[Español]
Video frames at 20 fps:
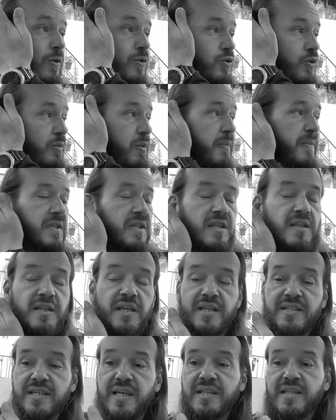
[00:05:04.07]
sumamente
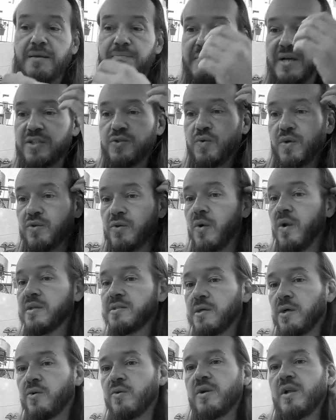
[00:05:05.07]
interesante y más cuando lo
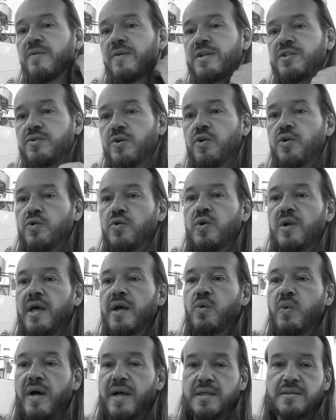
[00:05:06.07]
hace con una versión con un
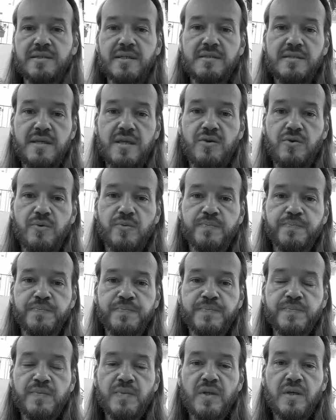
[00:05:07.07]
lenguaje sencillo.
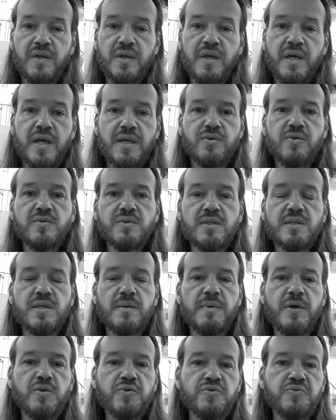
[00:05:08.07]
Entonces,
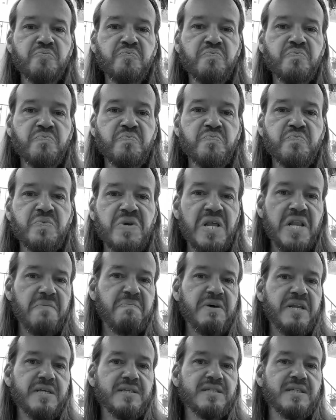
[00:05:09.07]
amados, ¿Qué le
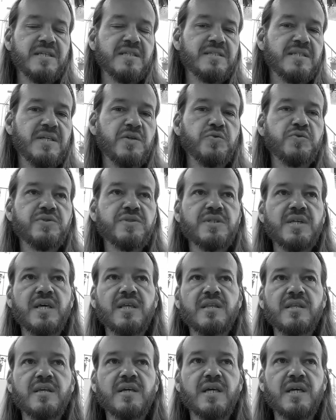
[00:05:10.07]
parece si usted
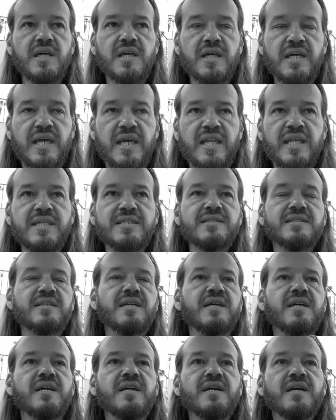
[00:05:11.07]
en
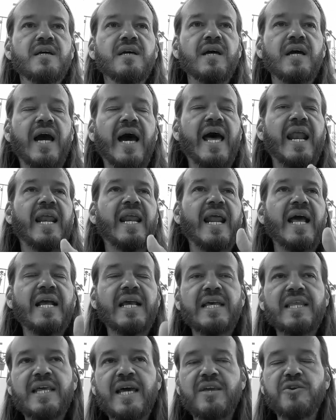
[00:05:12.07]
este
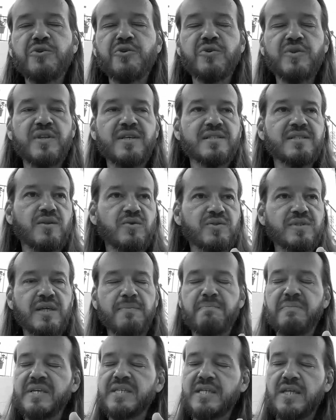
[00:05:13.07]
arranque de año, donde está usted
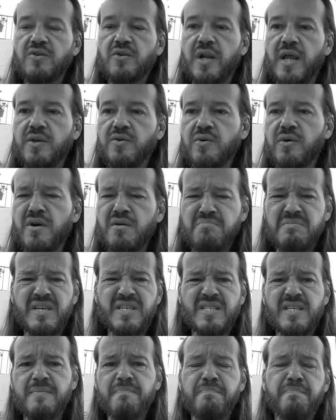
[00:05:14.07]
empezando el año, en vez
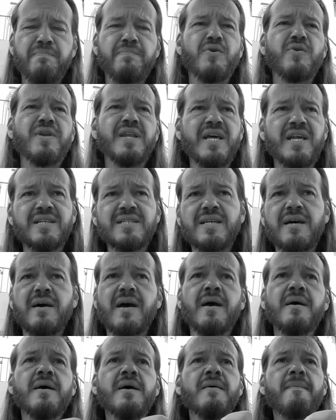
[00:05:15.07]
de ponerse a
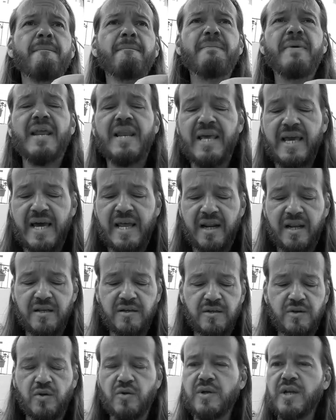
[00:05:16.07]
pelear
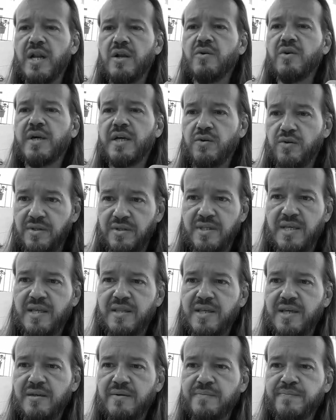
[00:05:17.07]
con algo que no
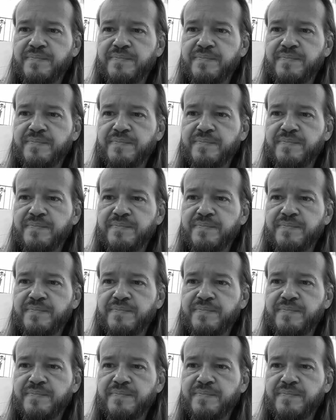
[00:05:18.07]
entiende,